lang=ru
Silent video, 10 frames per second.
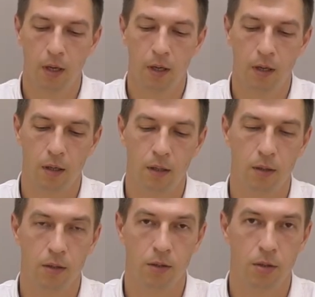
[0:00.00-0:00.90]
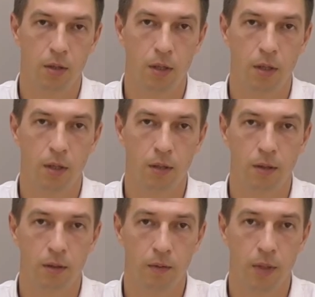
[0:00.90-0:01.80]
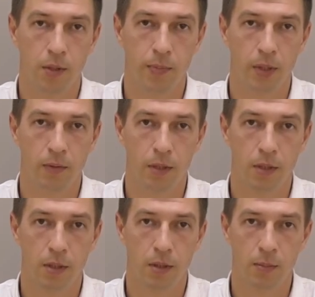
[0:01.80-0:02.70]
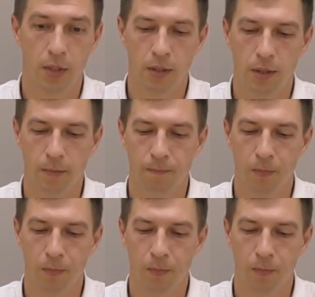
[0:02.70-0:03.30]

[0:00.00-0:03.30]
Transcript: а толщина 2,5 см.